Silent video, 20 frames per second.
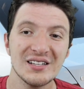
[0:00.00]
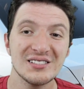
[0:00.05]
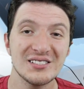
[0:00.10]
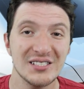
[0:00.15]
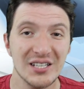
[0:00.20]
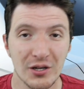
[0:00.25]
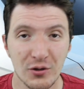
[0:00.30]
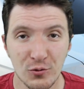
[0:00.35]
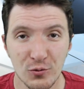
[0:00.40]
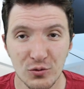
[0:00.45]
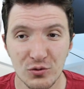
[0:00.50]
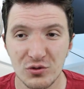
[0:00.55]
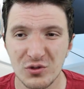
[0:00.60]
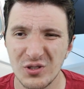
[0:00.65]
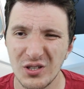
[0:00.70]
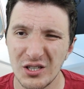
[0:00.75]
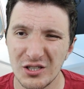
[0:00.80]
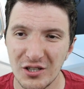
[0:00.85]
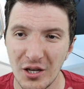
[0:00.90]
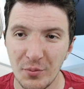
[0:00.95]

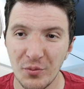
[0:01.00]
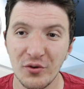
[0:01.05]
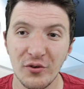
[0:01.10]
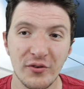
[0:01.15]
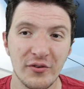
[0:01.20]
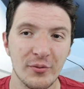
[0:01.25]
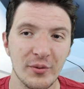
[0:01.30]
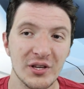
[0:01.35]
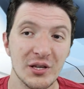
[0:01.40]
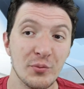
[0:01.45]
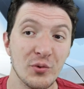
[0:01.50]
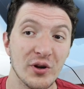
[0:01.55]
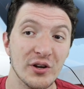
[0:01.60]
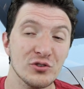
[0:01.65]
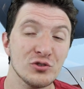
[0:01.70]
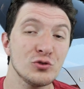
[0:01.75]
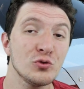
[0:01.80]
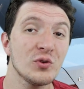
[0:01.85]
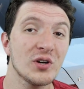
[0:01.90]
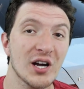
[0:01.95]
segundos. Isso aí provavelmente é por
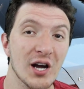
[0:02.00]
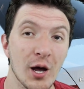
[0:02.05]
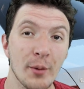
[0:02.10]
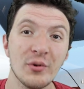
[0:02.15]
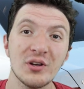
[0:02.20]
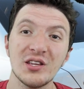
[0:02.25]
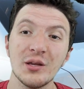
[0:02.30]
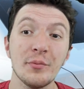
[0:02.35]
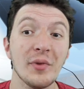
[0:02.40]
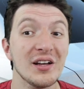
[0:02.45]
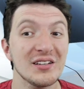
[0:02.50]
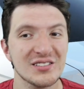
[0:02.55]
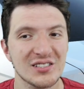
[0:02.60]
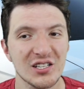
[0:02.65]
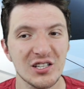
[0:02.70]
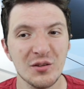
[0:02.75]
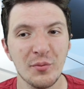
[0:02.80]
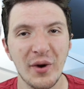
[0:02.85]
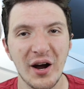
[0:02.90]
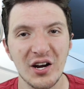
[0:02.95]
causa do câmbio, que tem
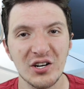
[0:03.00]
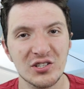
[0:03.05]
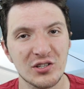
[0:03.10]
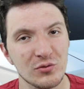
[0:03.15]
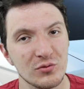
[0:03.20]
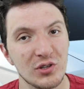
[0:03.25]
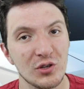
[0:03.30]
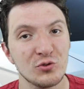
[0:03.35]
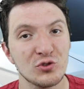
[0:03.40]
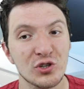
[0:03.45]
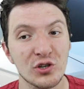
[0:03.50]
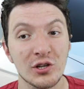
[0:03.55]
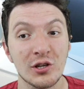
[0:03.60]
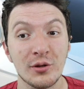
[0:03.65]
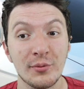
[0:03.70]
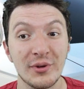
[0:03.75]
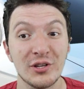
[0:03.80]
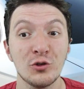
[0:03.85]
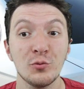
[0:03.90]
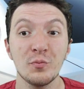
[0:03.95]
bastante marcha, então tem um
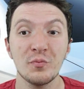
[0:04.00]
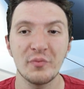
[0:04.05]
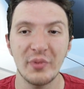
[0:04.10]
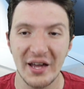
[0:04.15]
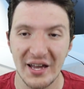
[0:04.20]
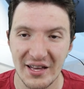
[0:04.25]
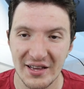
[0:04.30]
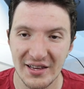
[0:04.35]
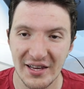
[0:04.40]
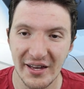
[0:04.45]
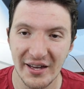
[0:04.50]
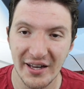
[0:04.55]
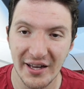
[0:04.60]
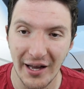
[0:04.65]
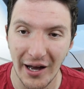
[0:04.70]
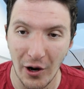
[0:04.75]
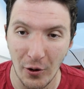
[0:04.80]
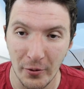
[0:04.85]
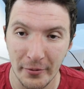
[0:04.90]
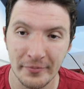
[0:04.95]
escalonamento bem
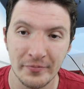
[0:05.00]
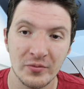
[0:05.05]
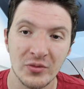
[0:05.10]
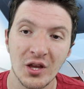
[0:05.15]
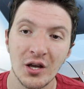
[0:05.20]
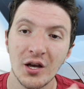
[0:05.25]
legal.